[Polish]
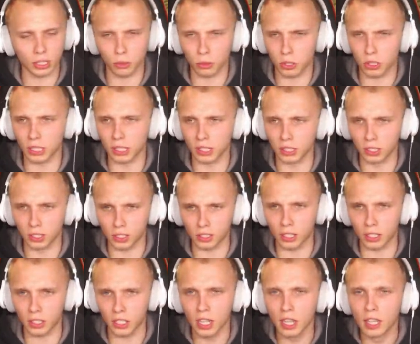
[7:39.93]
na tą ścianę
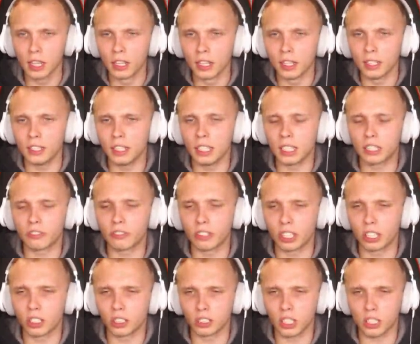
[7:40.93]
dostać Jak
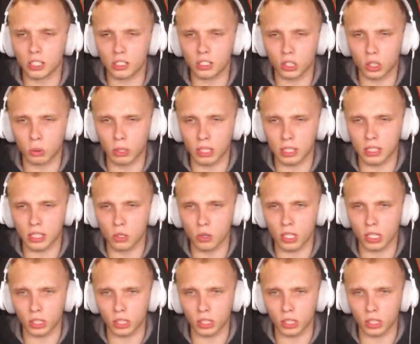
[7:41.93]
wygląda sytuacja u